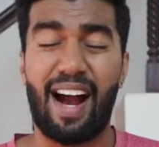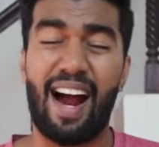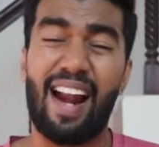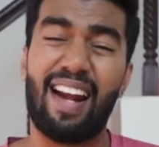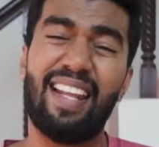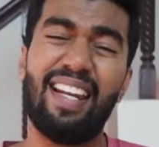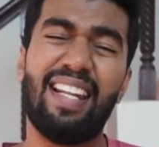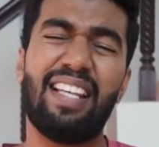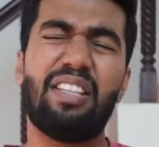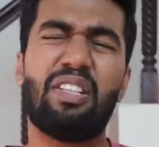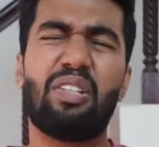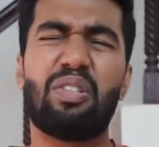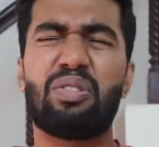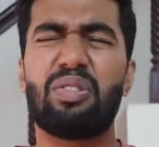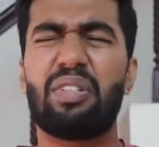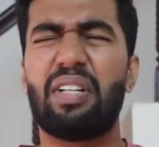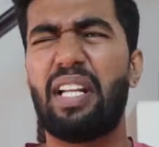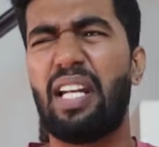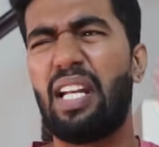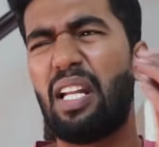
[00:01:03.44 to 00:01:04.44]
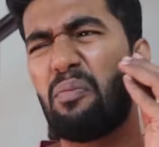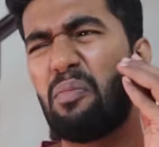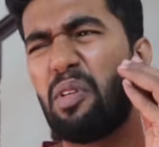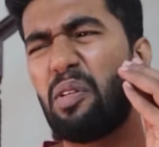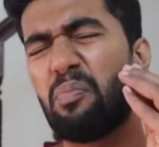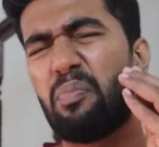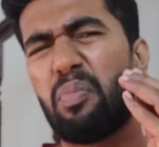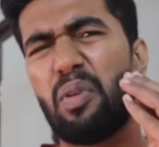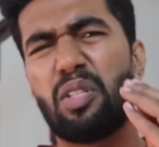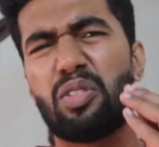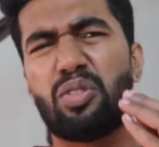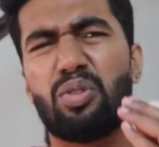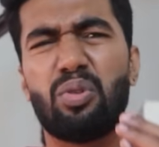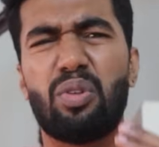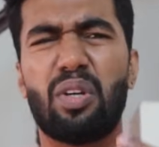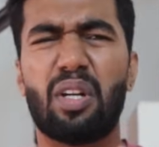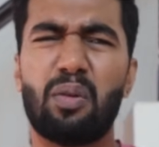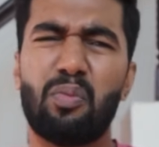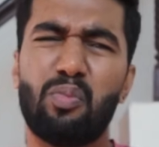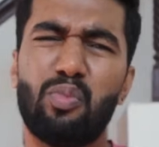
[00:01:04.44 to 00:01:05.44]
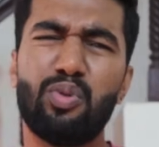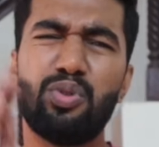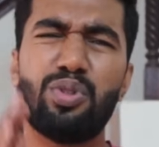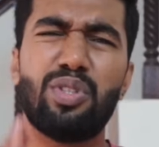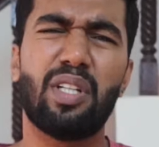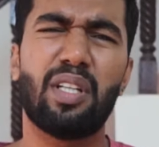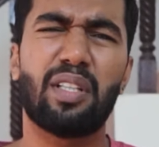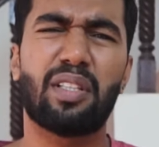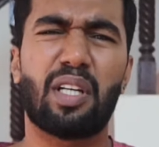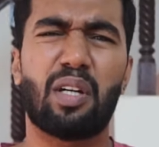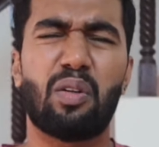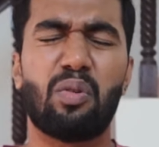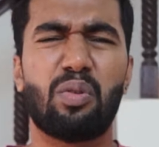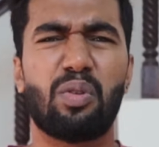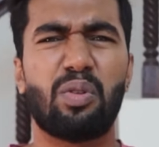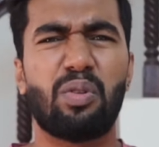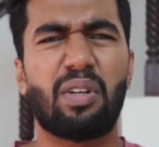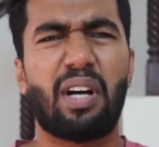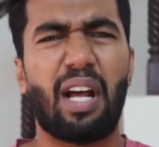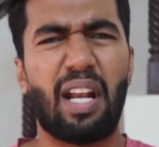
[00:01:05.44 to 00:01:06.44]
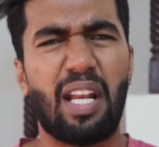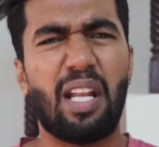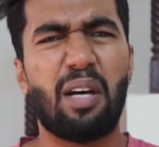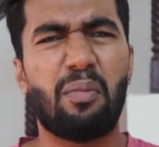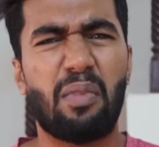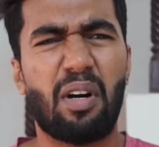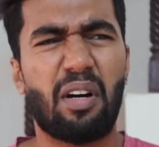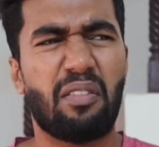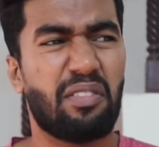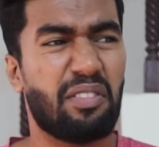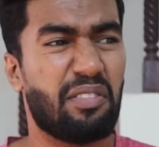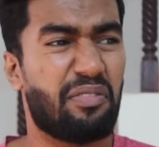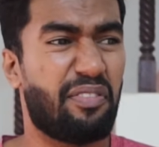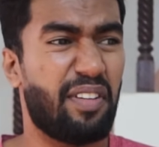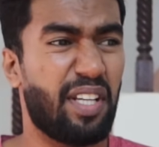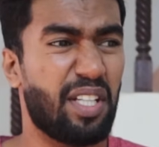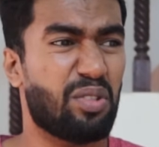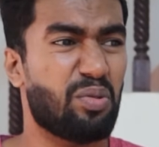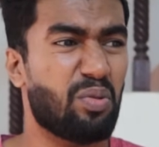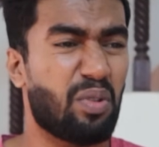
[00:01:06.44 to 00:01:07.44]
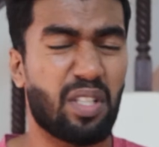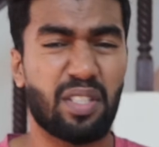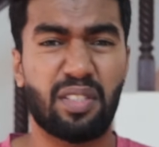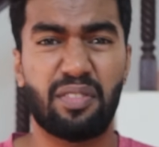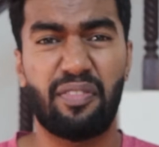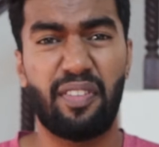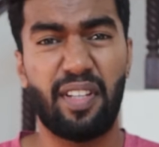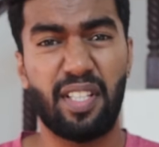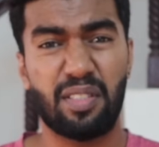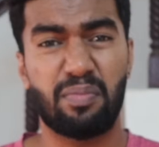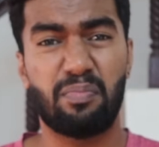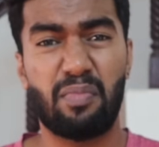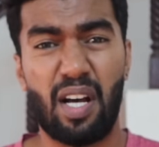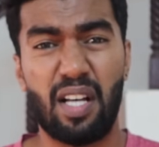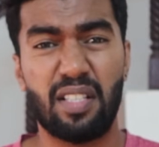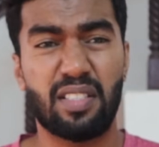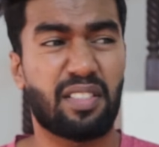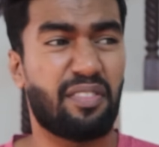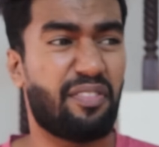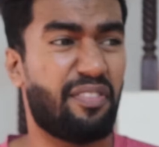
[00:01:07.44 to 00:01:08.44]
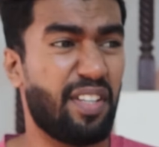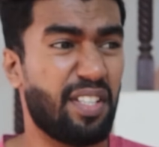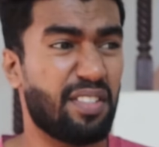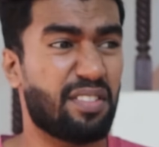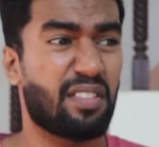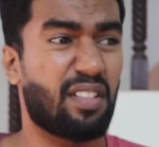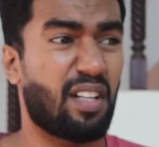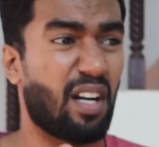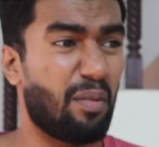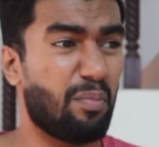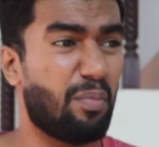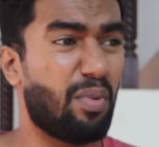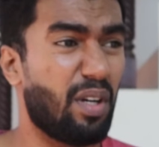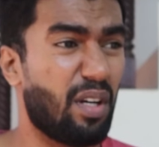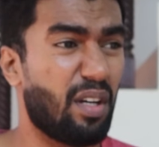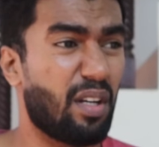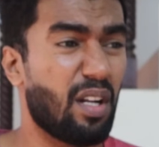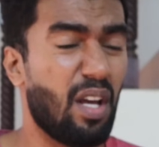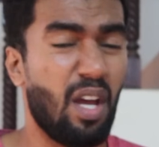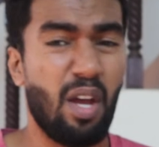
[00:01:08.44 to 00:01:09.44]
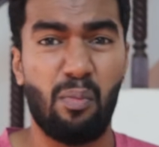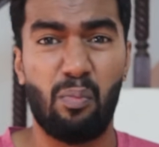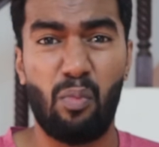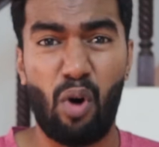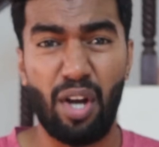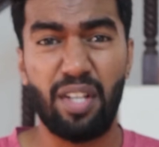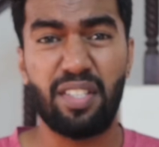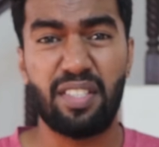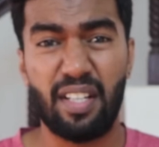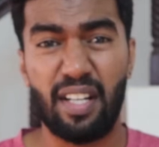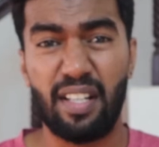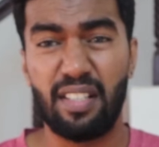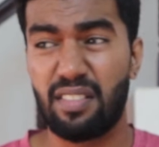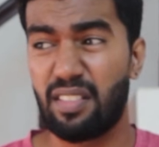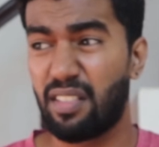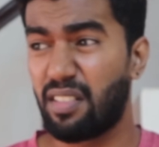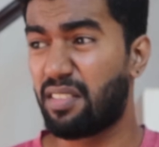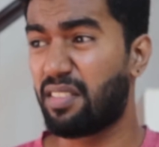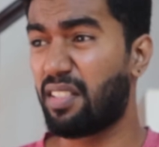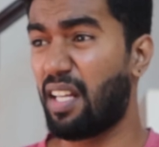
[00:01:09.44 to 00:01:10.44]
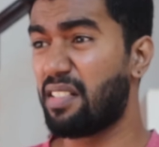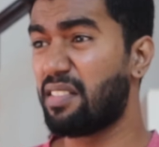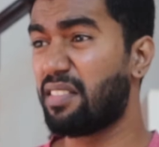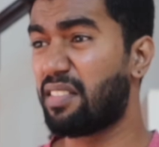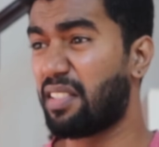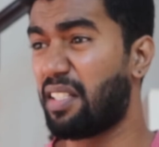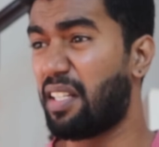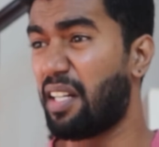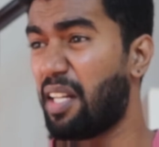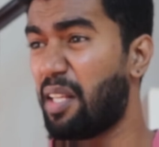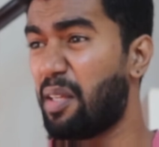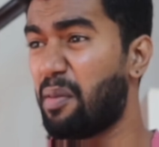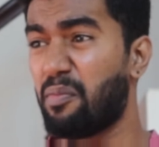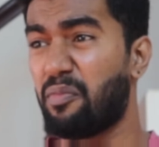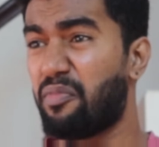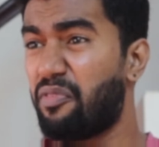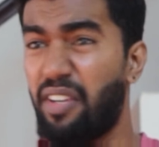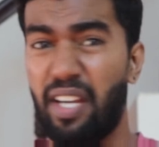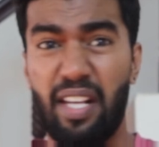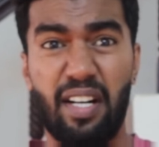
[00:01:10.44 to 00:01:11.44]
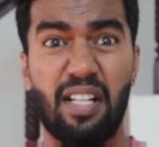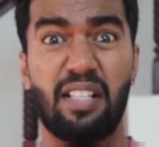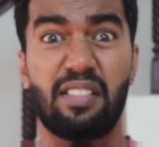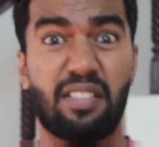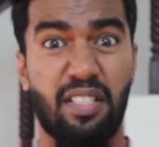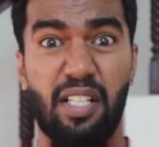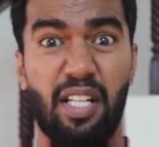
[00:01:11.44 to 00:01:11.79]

காலையில் எந்திரிச்சோன்னே லெமன் ப்ளஸ் சுகரை மூஞ்சியில் தரவணும் கல்ல மாவு ஃபேஸ் வாஷ் ஃபேஸ் மாஸ்க் ஃபேஸ் ஸ்க்ரப்பர் மாய்ஸ்சரைசர் சன்ஸ்க்ரீம் ஃபேர்னஸ்